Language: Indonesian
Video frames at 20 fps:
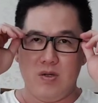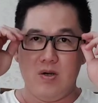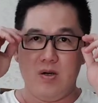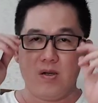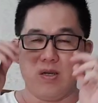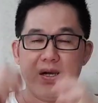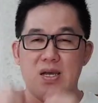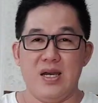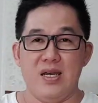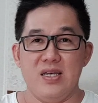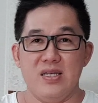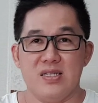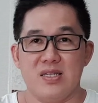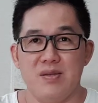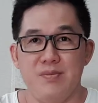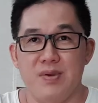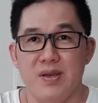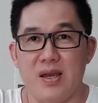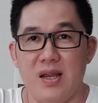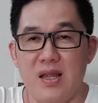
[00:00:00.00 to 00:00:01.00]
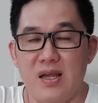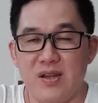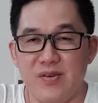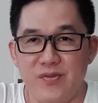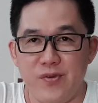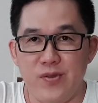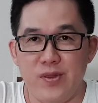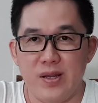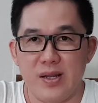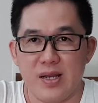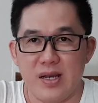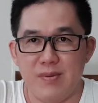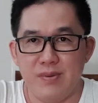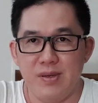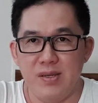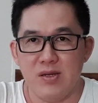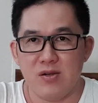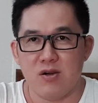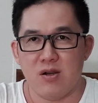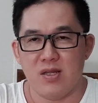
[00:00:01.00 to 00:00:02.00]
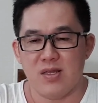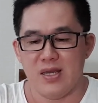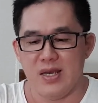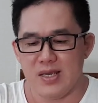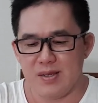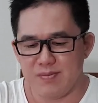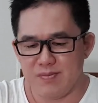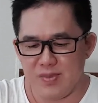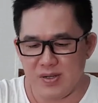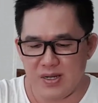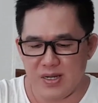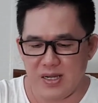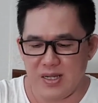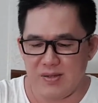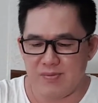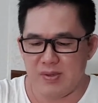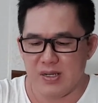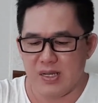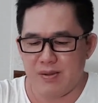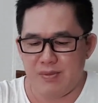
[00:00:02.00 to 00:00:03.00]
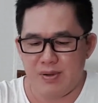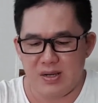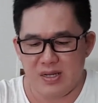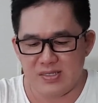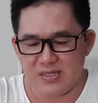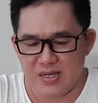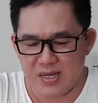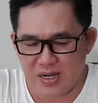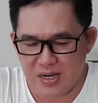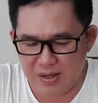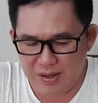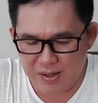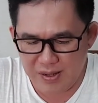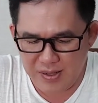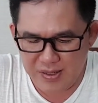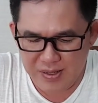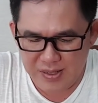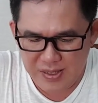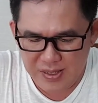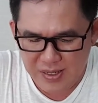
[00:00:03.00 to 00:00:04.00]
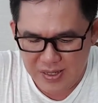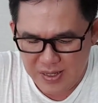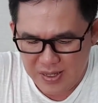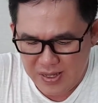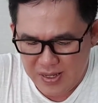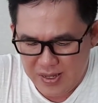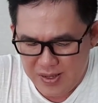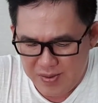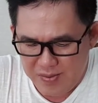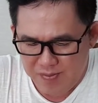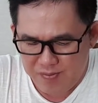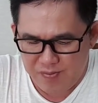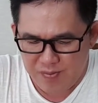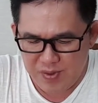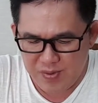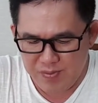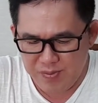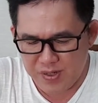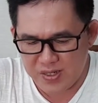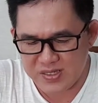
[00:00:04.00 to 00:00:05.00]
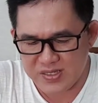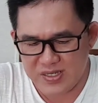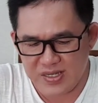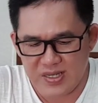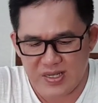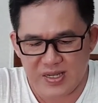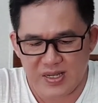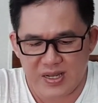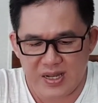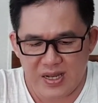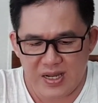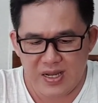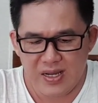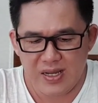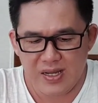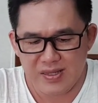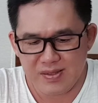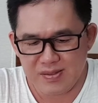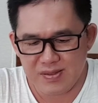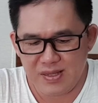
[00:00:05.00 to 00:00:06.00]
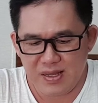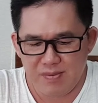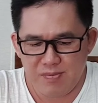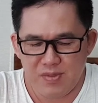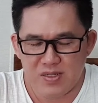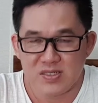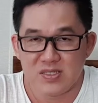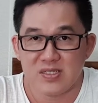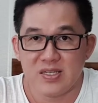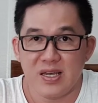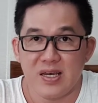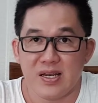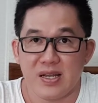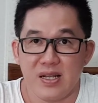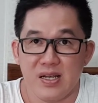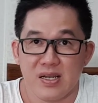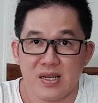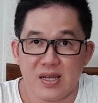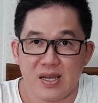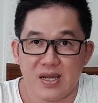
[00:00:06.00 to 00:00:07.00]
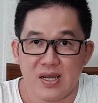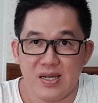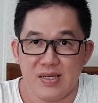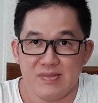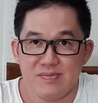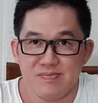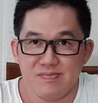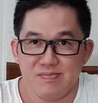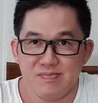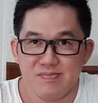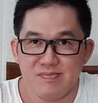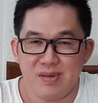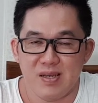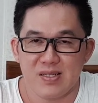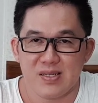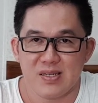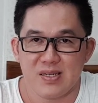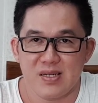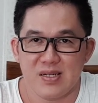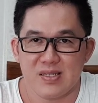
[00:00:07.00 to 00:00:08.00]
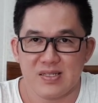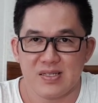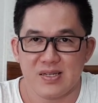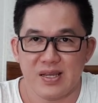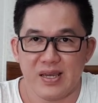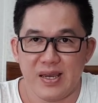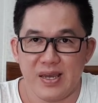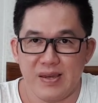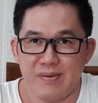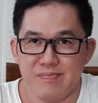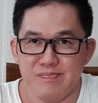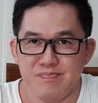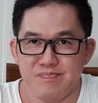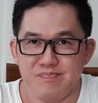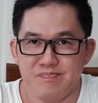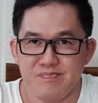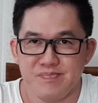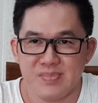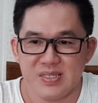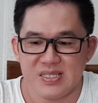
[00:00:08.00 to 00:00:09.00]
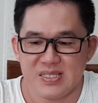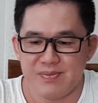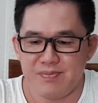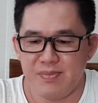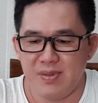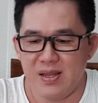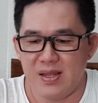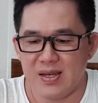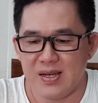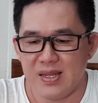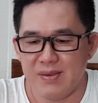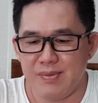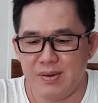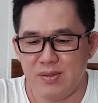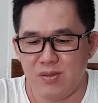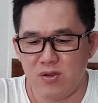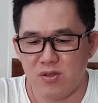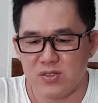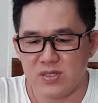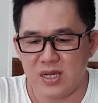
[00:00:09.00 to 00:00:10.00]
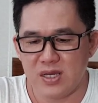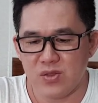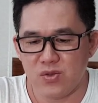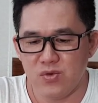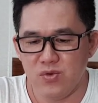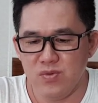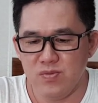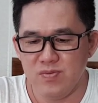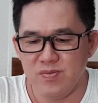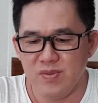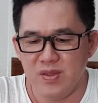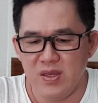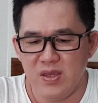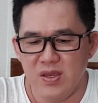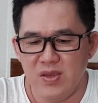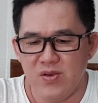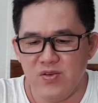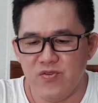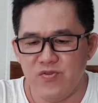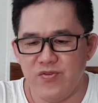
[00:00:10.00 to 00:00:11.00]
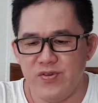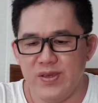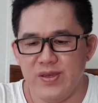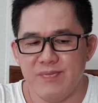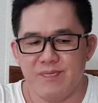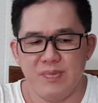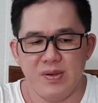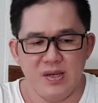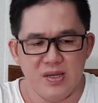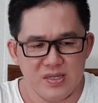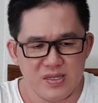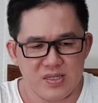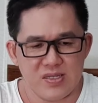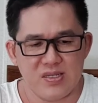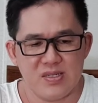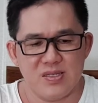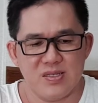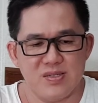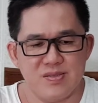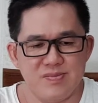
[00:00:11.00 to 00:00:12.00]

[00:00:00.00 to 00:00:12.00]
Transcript: Oke guys, demikianlah review dari kami Ronatek mengenai bagaimana cara membersihkan dan mensterilkan masker 3M 9501 V Plus